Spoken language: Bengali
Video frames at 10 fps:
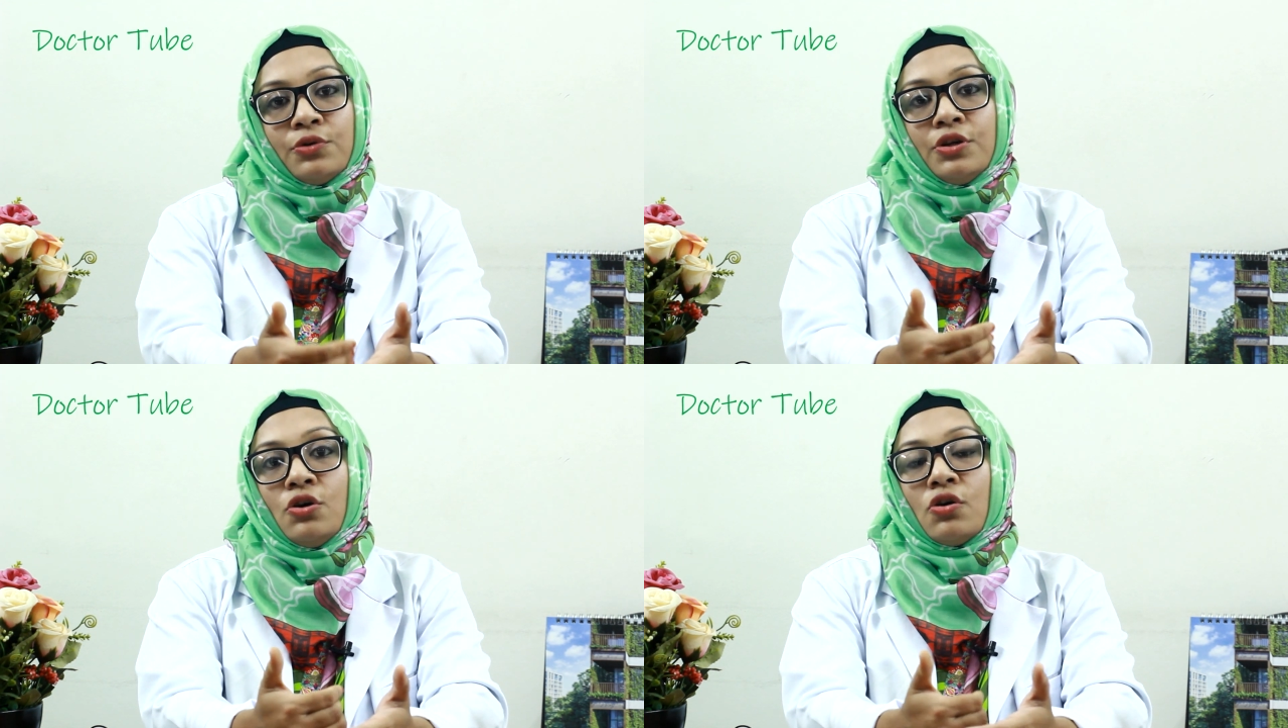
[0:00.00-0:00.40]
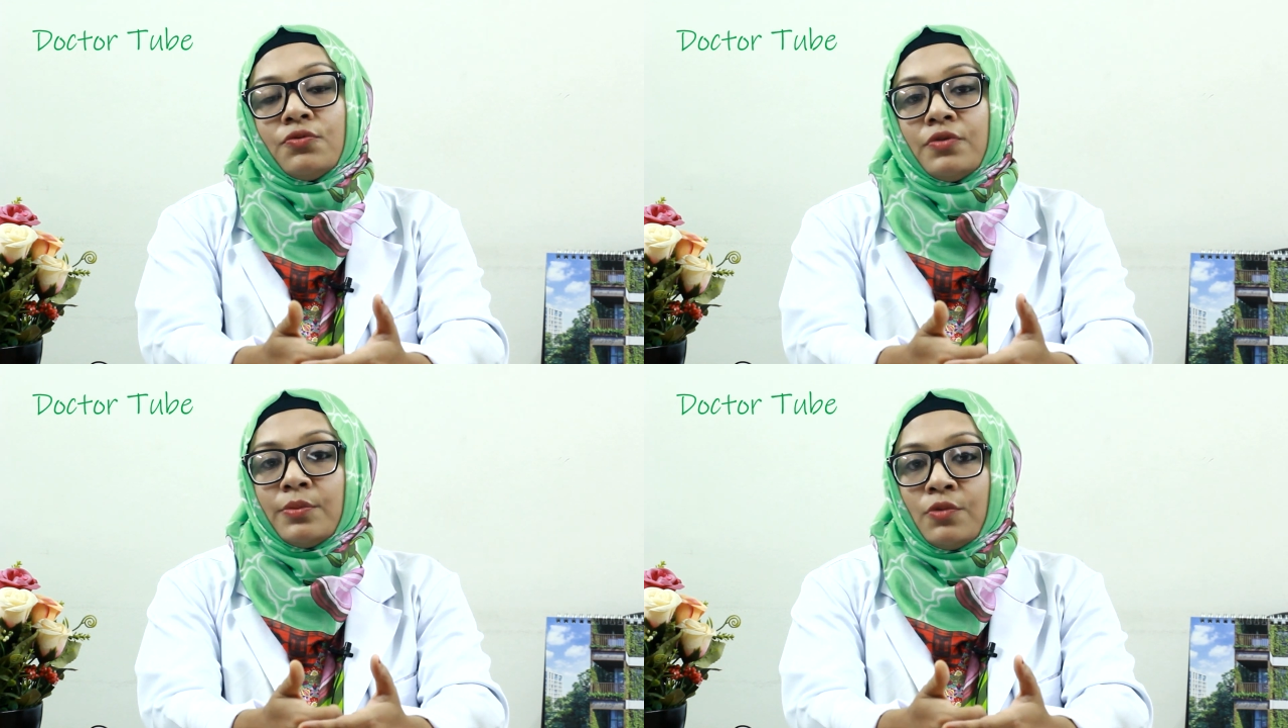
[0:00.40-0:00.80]
করেই
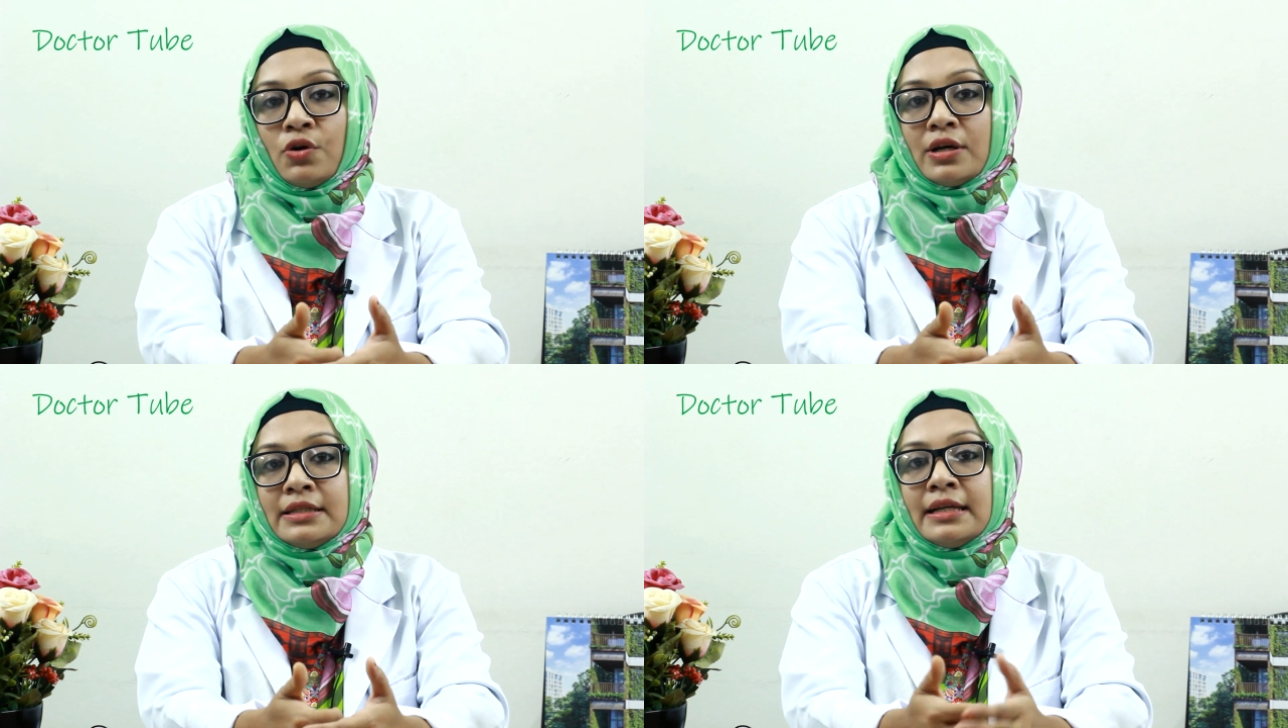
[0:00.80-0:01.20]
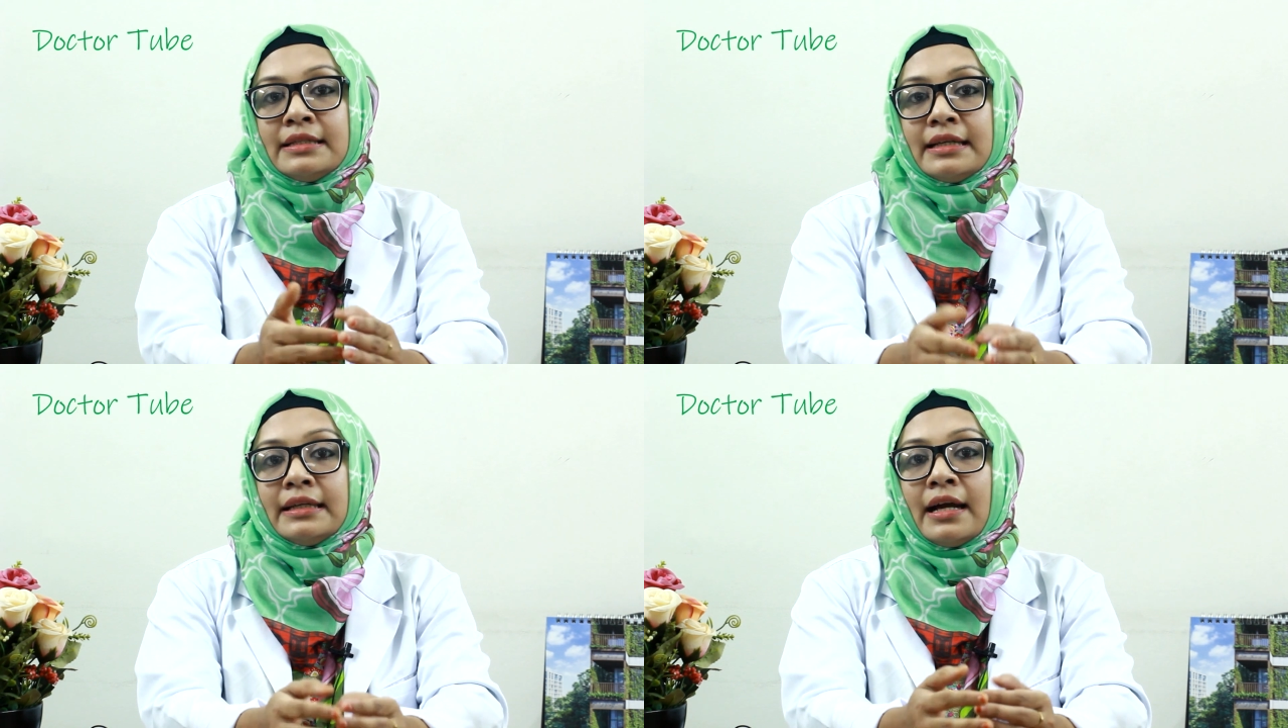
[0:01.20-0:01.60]
কনফার্ম হওয়া যায়
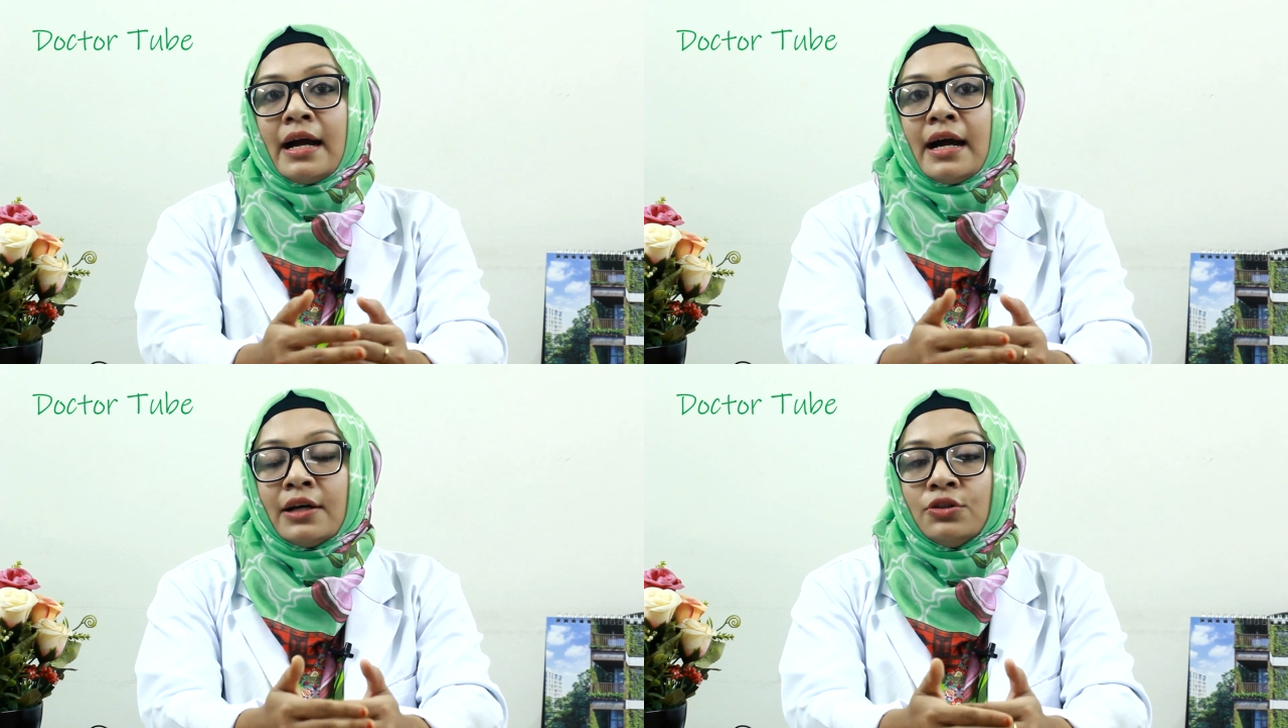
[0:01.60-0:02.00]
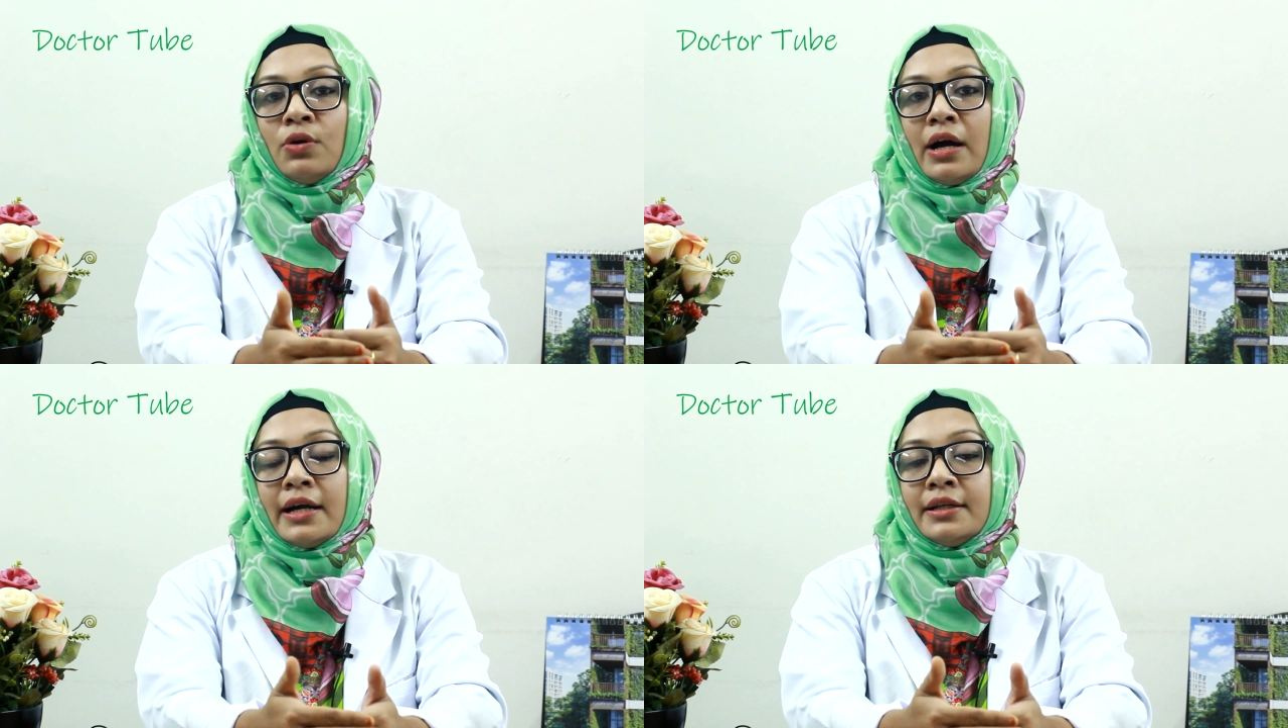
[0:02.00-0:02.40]
যে এটা
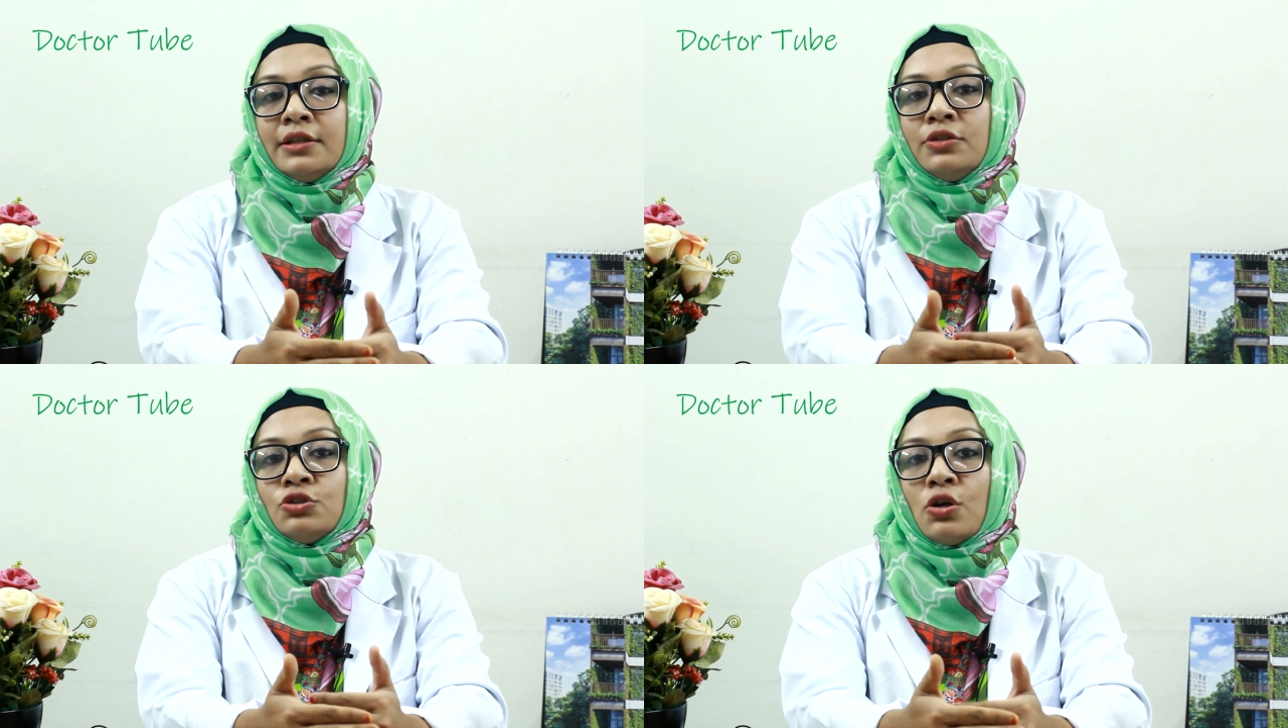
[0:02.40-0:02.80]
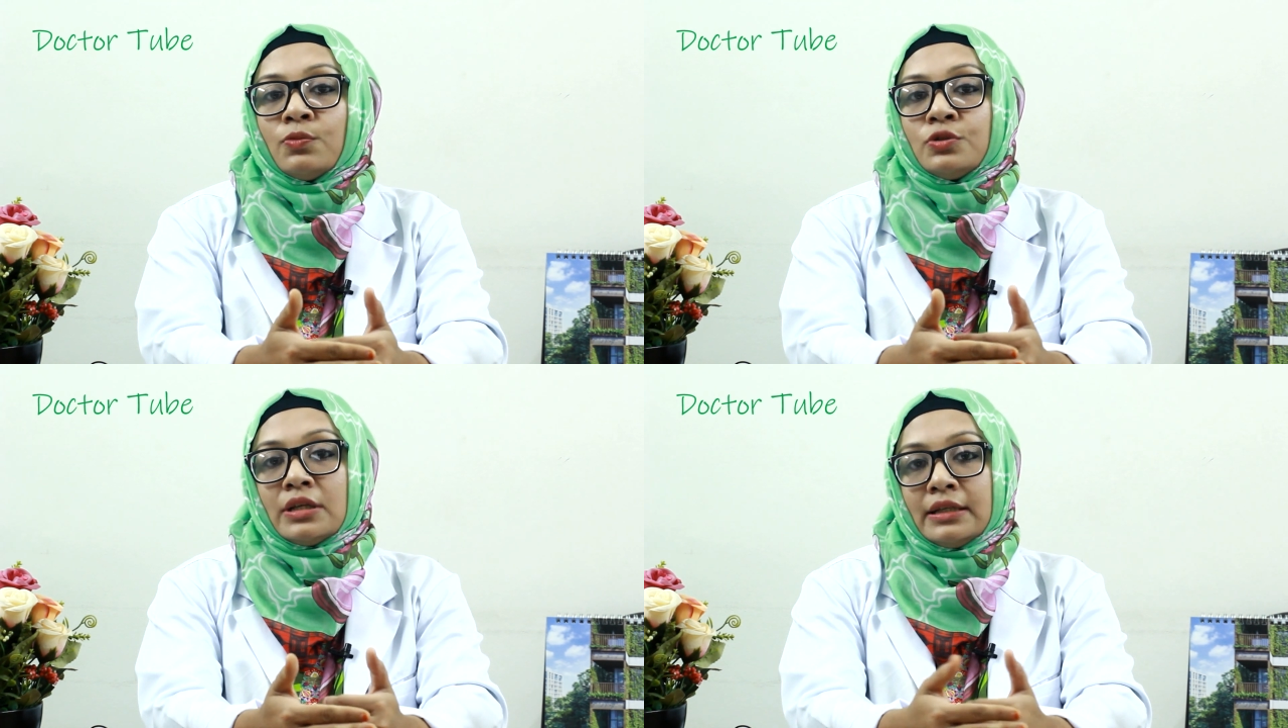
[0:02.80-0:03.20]
আদৌ হার্টের
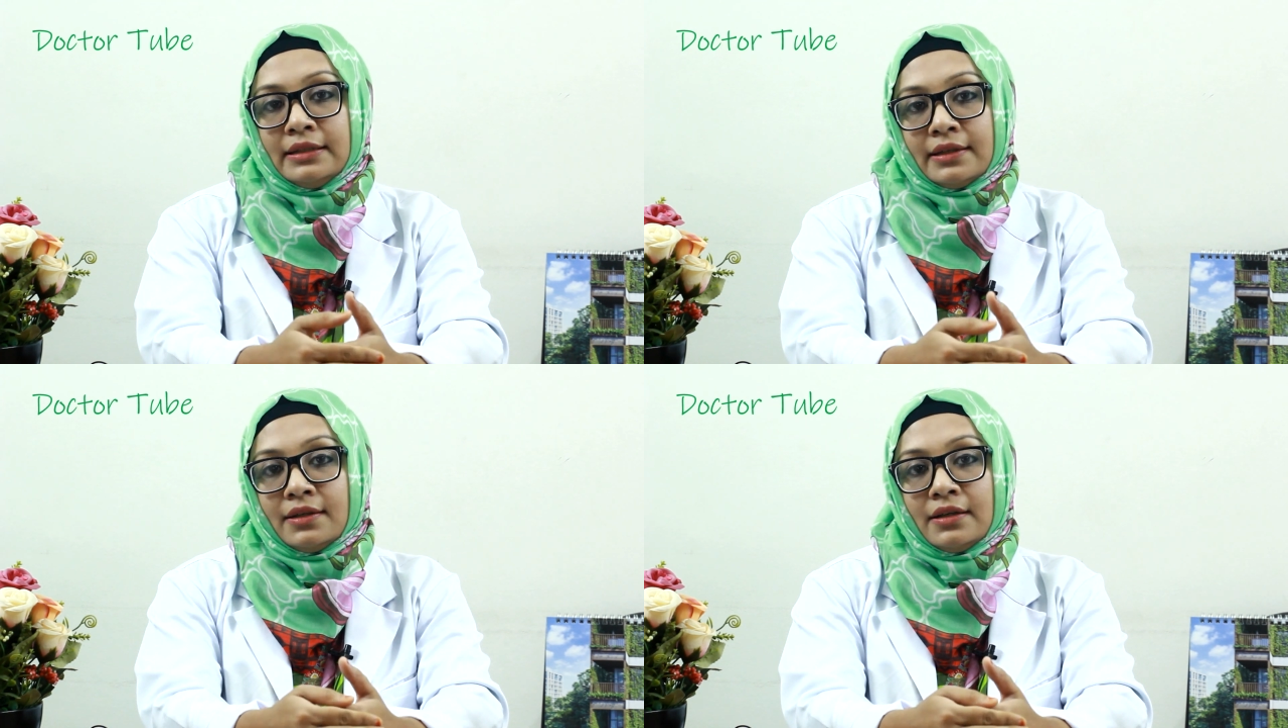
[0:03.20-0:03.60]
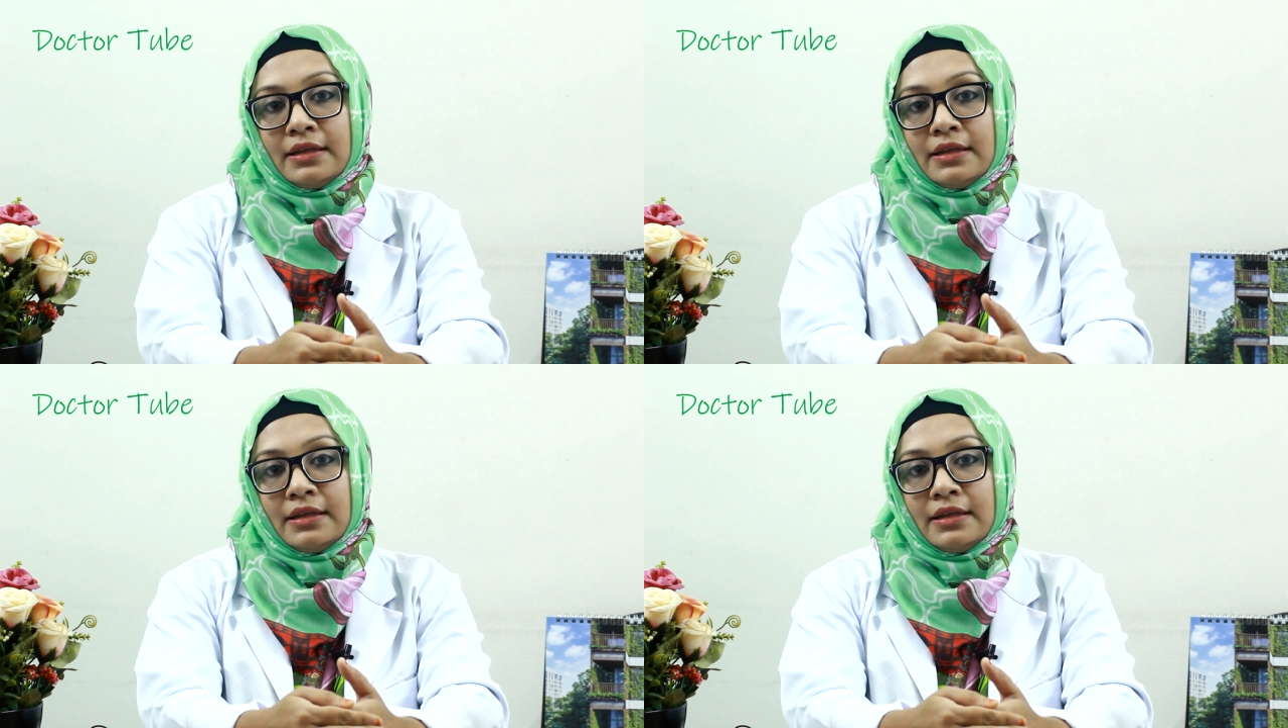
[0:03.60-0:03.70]
সমস্যা কিনা